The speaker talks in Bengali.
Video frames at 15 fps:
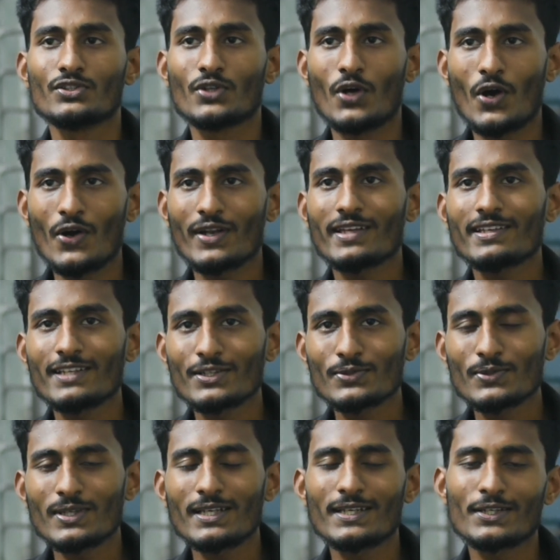তো অনেকেই
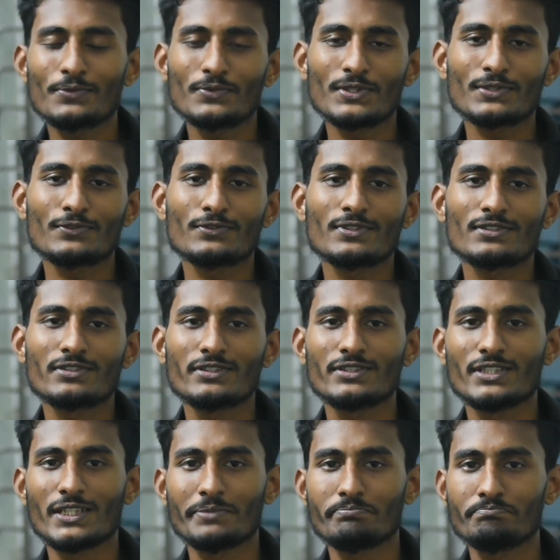আসলে এটা মনে করতেছে
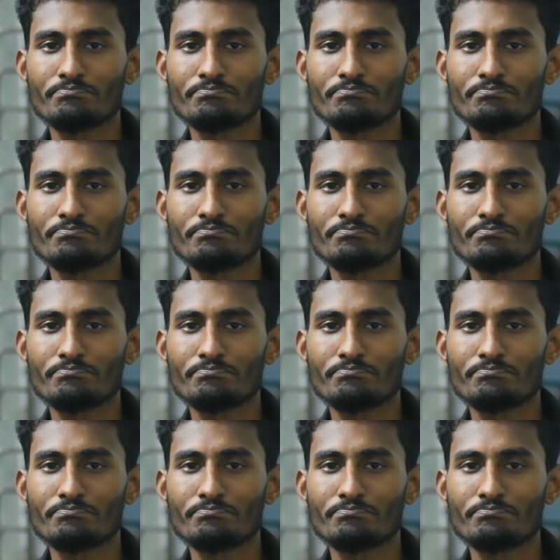যে